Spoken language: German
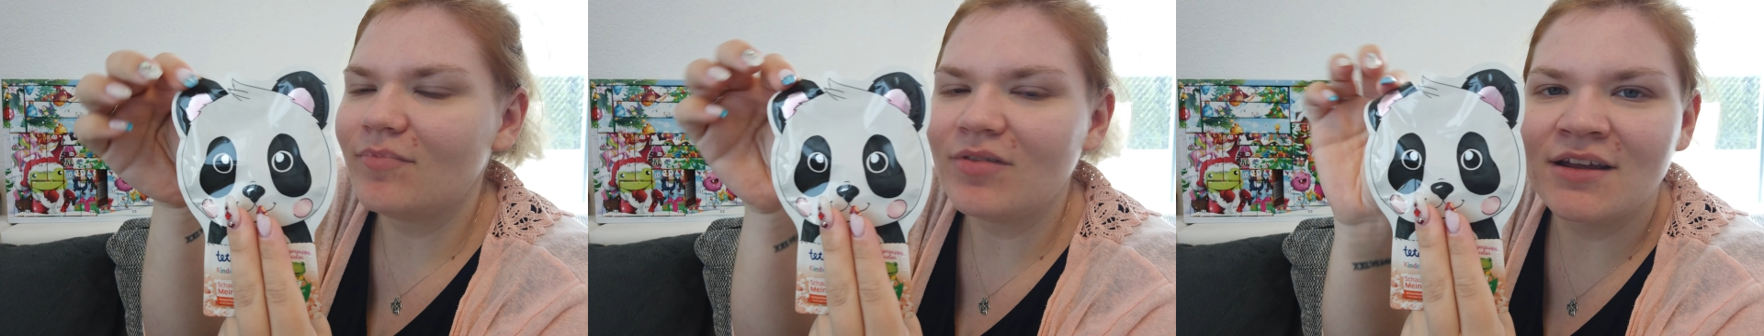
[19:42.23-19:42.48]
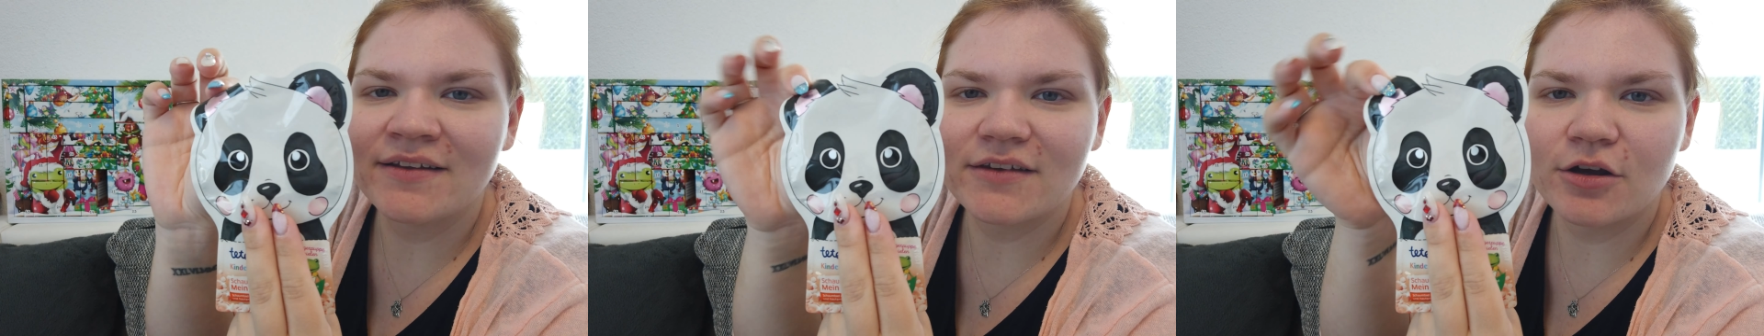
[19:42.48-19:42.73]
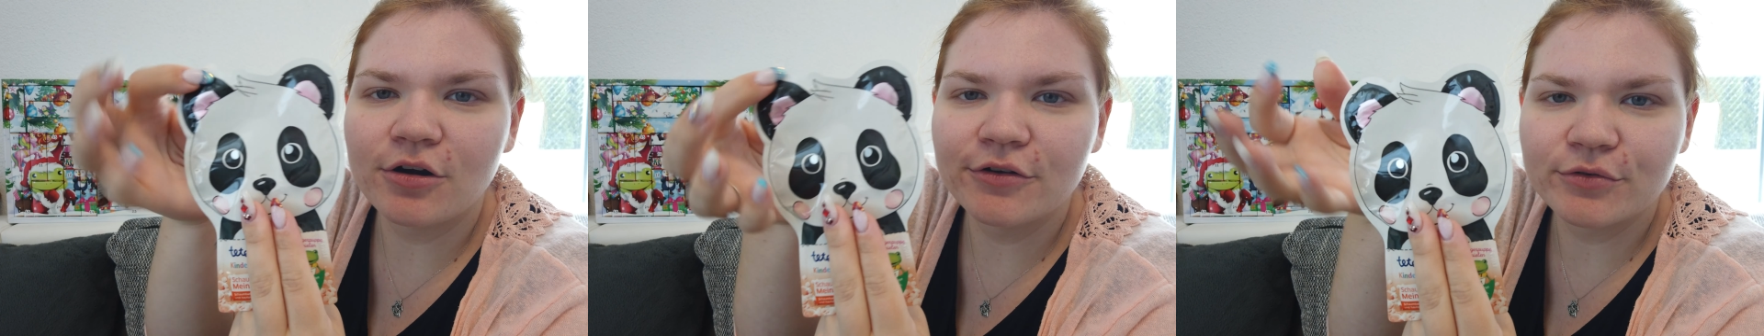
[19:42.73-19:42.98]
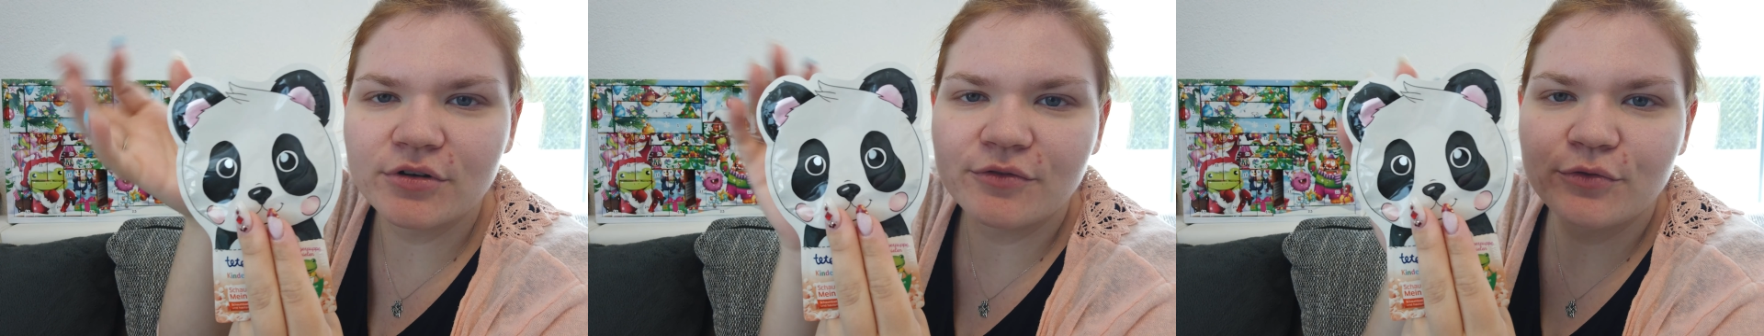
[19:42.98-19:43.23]
Ist ja auch auf so
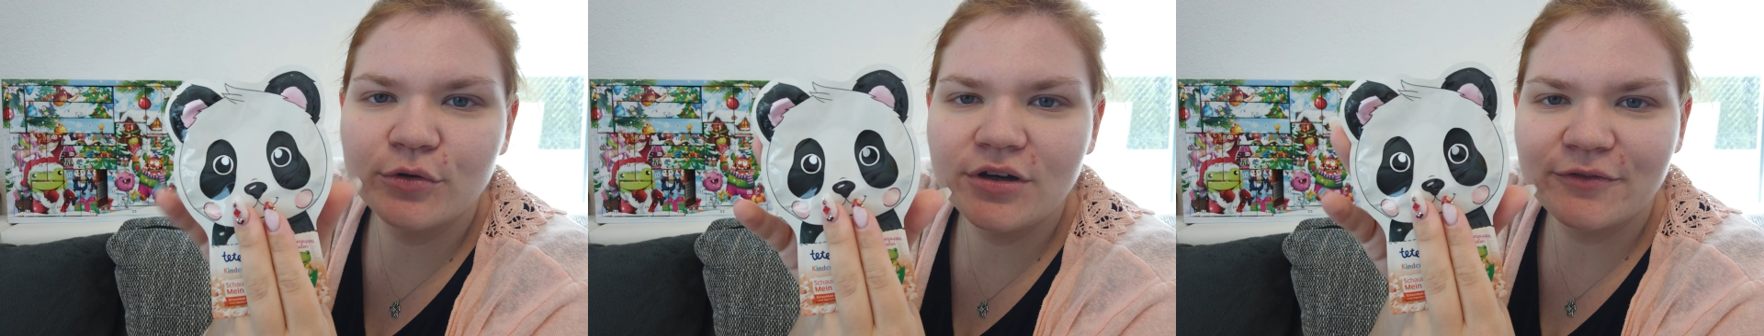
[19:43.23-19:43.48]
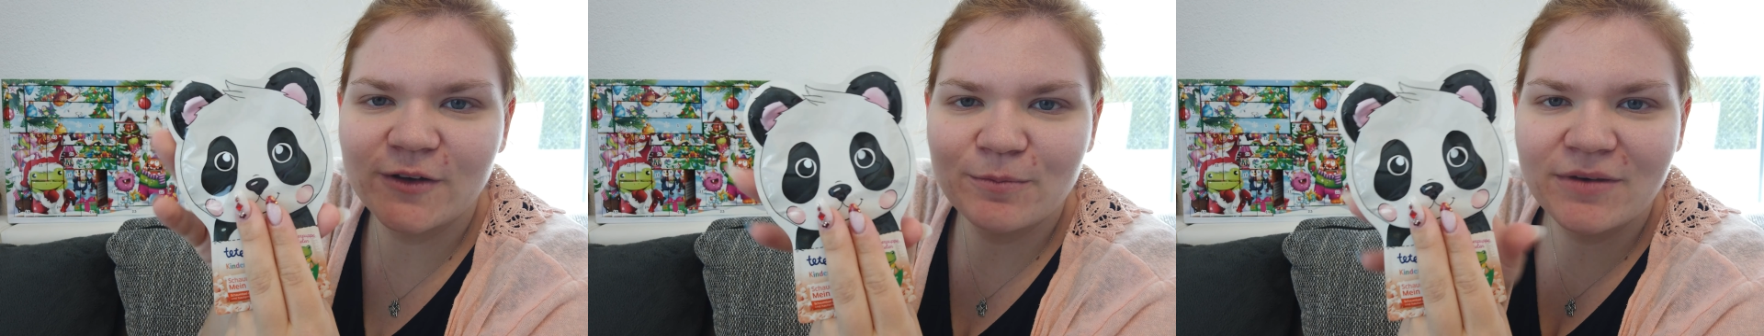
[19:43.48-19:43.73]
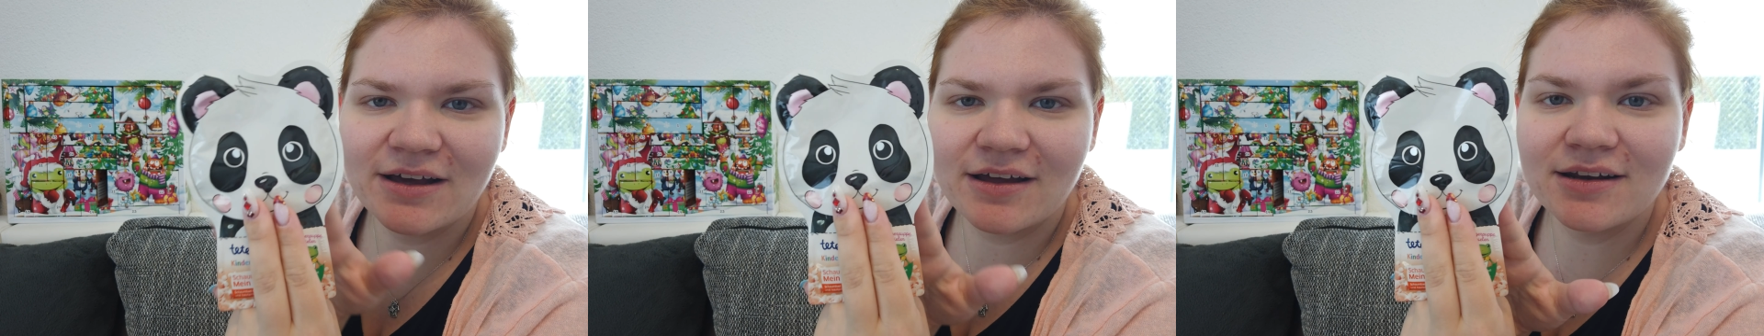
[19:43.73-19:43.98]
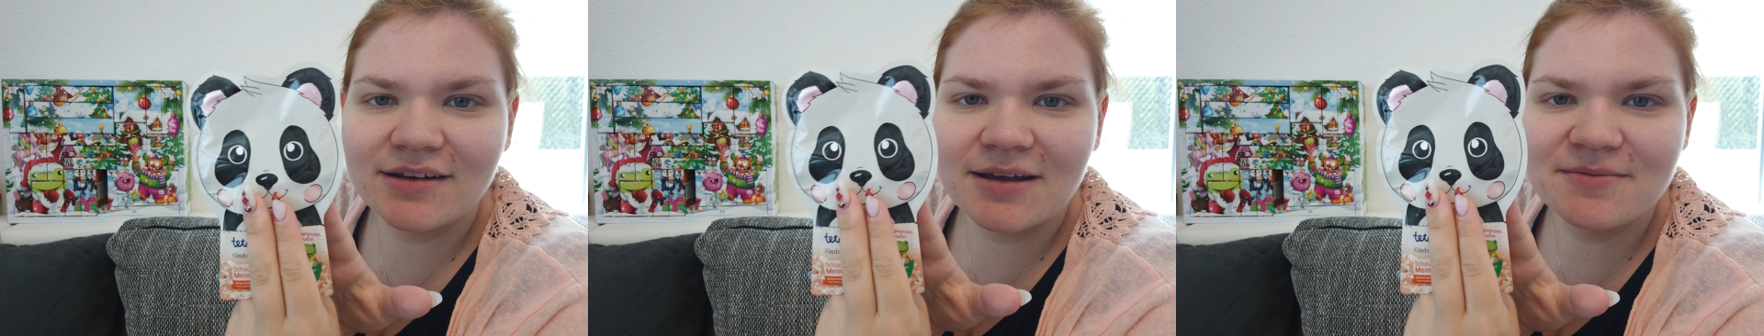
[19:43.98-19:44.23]
einer Folie, von dem her kann er
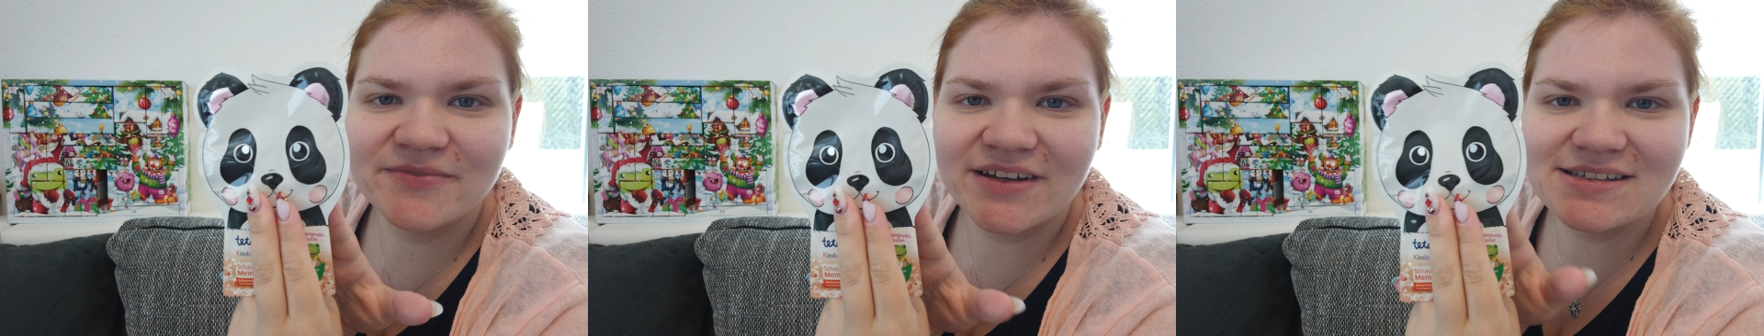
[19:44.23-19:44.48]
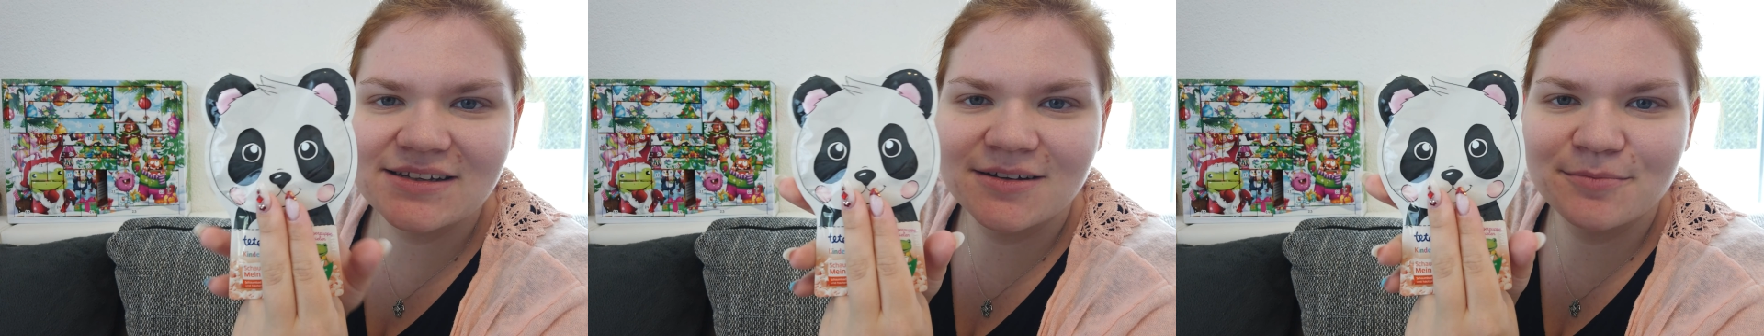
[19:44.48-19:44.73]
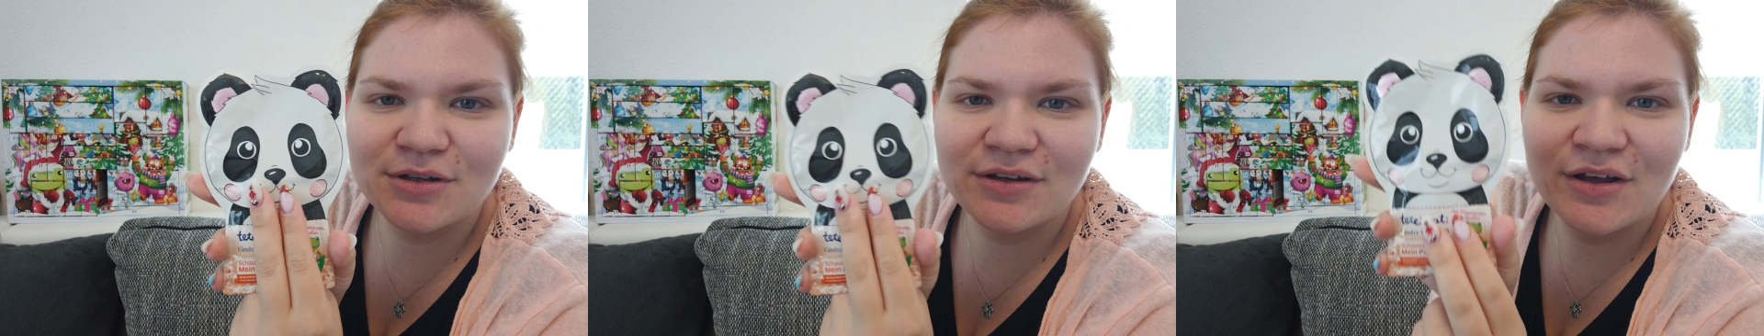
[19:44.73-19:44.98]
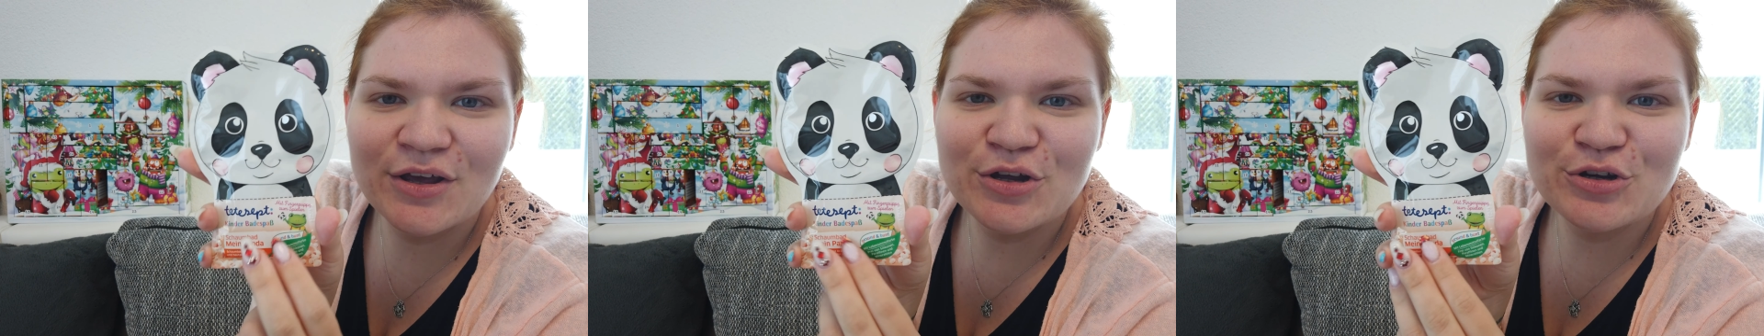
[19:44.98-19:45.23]
da im Wasser damit
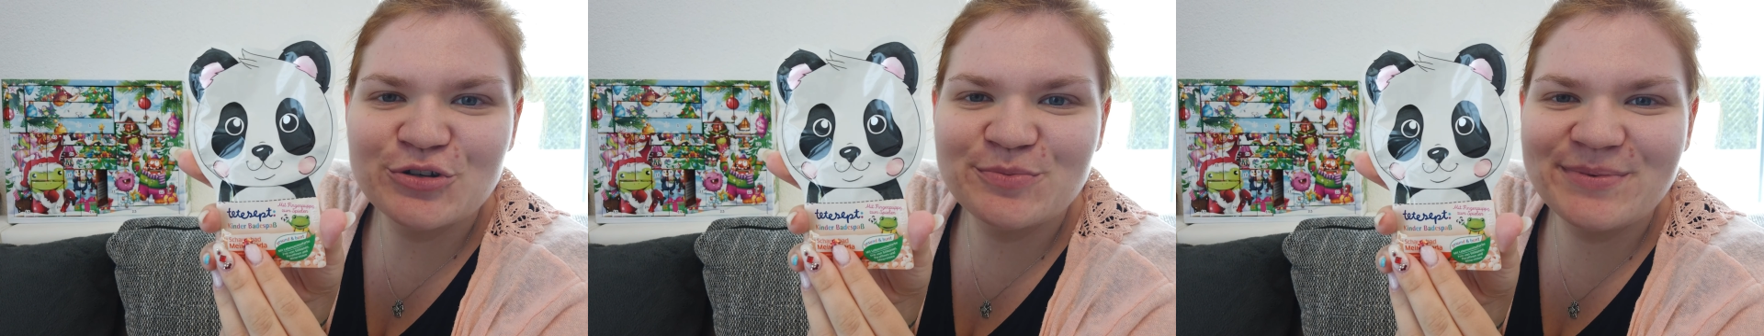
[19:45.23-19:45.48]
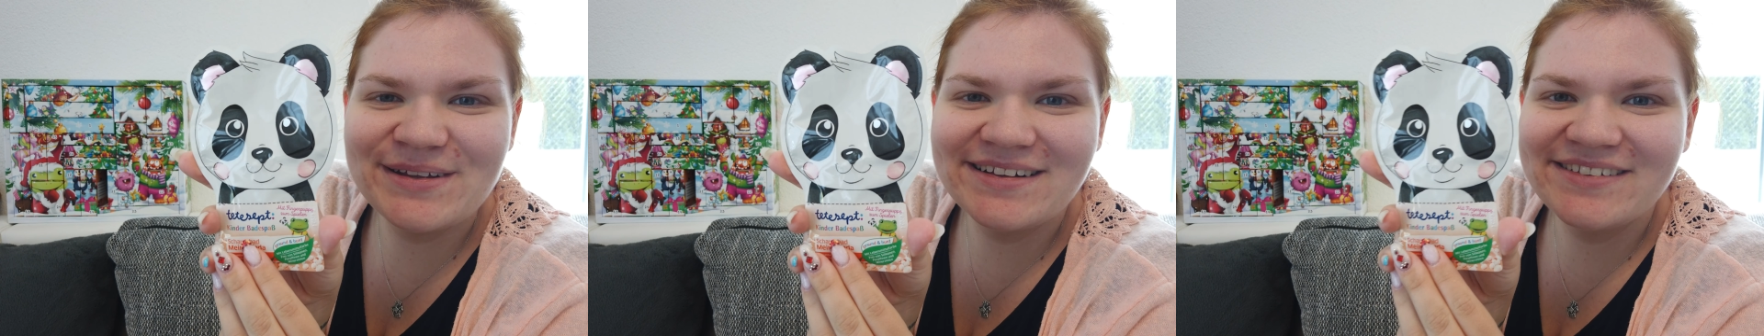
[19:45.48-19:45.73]
spielen.